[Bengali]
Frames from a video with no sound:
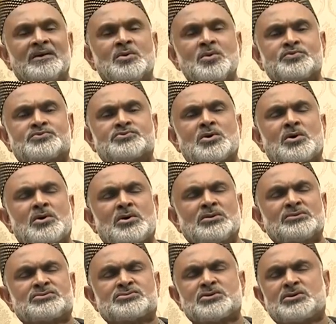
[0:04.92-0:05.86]
খুব
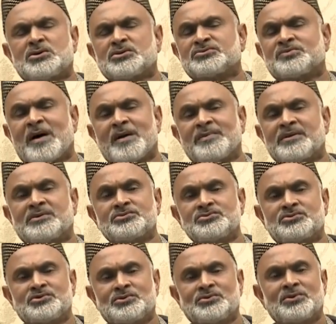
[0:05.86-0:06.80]
সহজ সহজভাবে
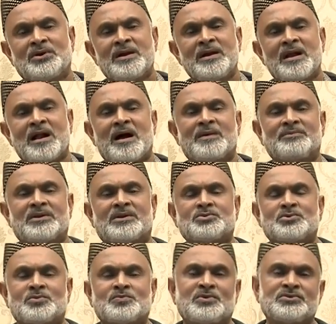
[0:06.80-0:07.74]
কিন্তু আমরা
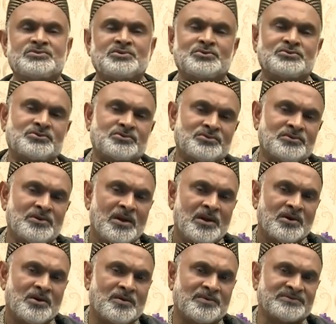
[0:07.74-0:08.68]
রোগ প্রতিরোধ
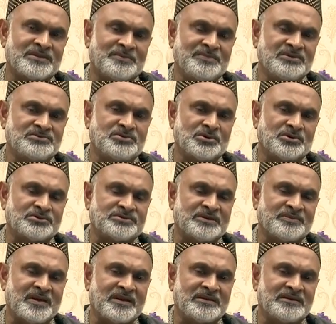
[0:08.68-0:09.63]
ক্ষমতা বৃদ্ধি
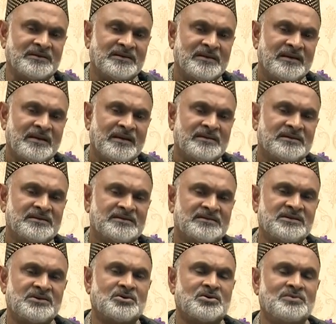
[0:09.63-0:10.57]
করতে পারি
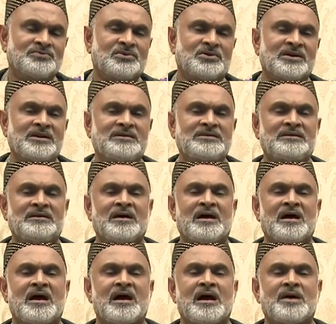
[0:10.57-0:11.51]
যেরকম ধরেন
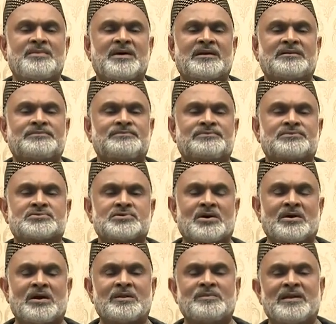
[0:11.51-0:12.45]
আমার
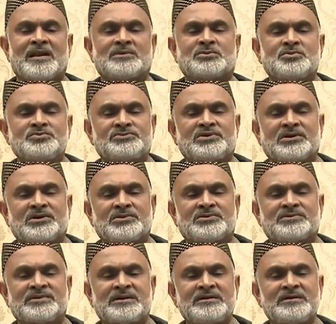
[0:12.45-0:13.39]
সকালবেলা ঘুম থেকে
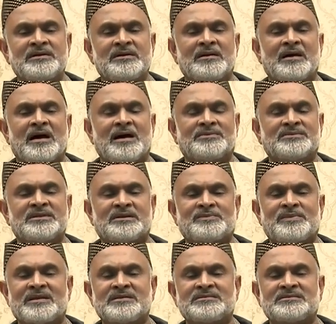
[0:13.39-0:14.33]
ওঠে আমাদের
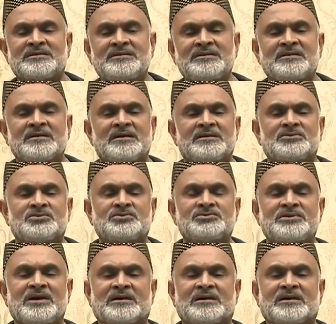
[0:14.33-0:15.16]
বাড়িতে যদি